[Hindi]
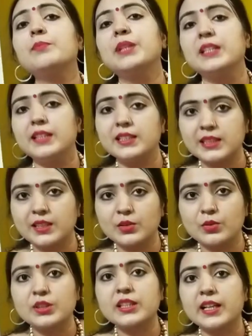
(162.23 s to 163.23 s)
बिंदी
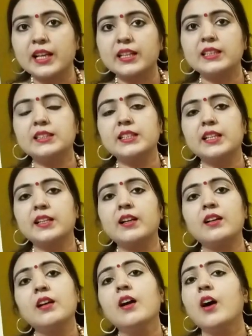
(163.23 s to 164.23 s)
सिंदूर चढ़ा लीजिएगा